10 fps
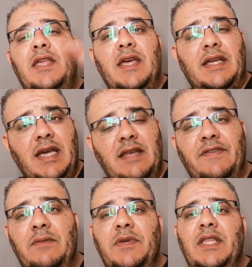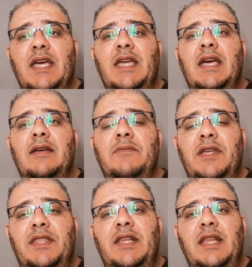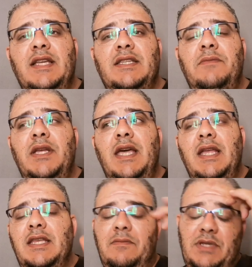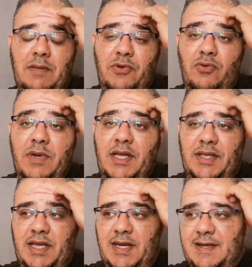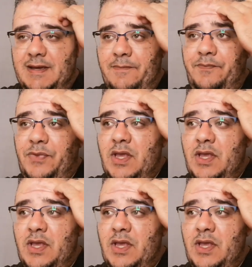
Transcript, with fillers: إذا كان في البداية بإذن الله سميع العليم تابعوا معي الطريقة